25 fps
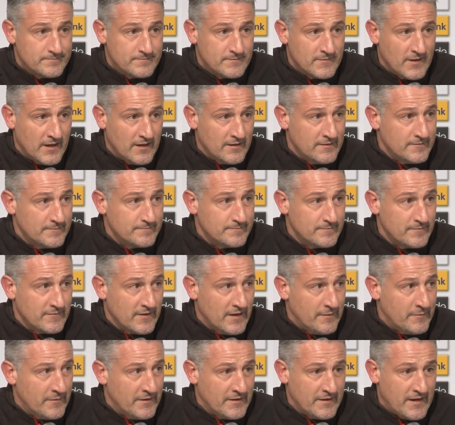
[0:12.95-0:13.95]
Ja, wir
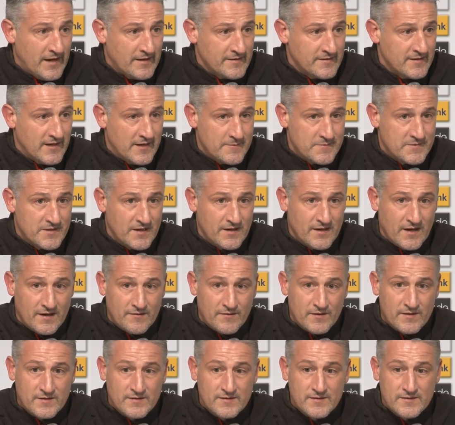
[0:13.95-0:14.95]
haben in der ersten Halbzeit
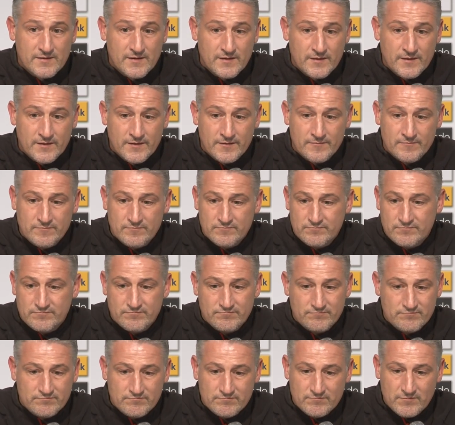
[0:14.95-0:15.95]
etwas ähm,
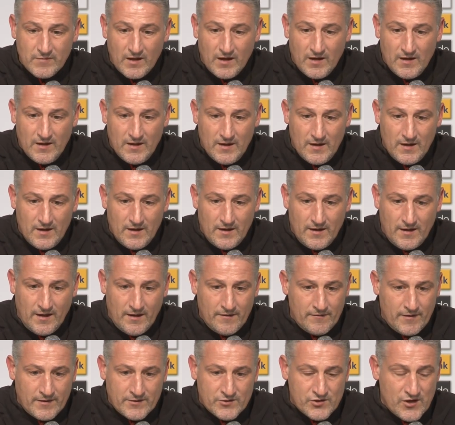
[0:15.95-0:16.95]

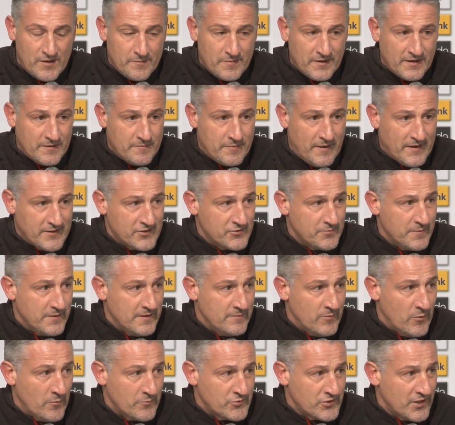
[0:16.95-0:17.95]
ja, waren schlampig im Passspiel,
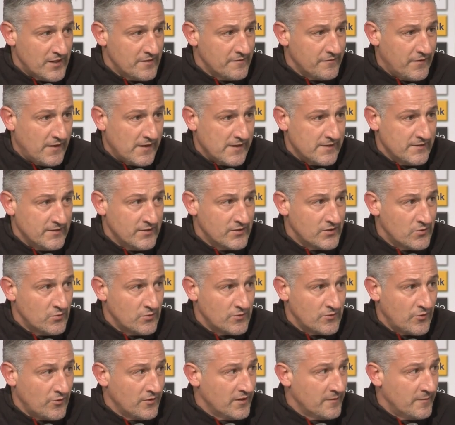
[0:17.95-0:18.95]
im Umschaltverhalten nicht
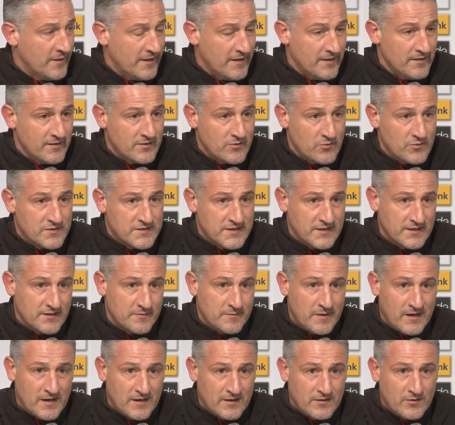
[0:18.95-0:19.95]
gut, konnten die Bälle nicht gut sicher
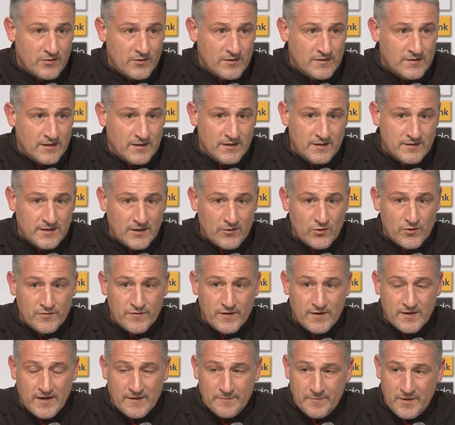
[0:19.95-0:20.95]
machen und äh, dadurch
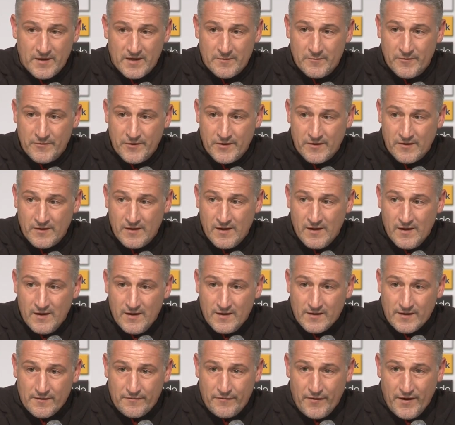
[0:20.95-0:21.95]
war Gladbach immer wieder
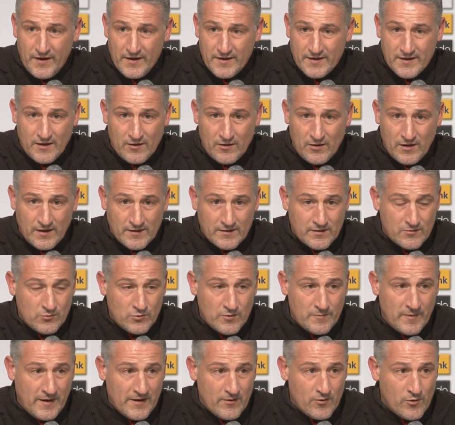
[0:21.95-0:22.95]
gefährlicher, auch hat
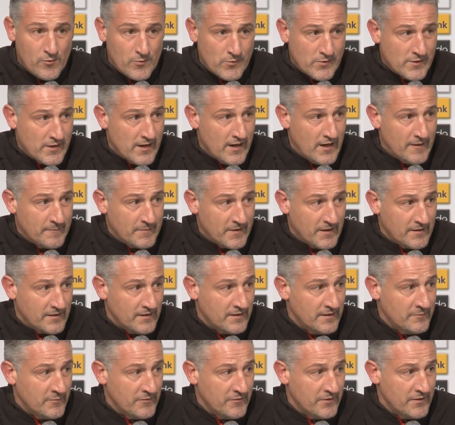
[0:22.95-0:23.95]
gute Balleroberungen gehabt, hat
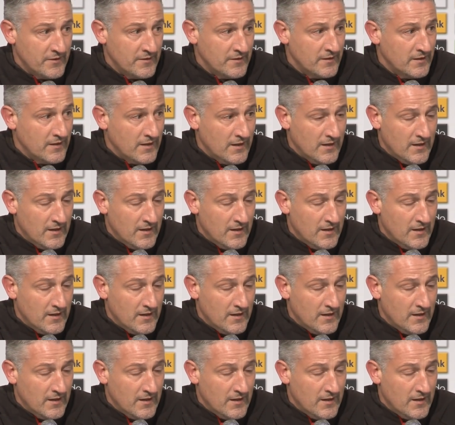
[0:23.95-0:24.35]
dann immer wieder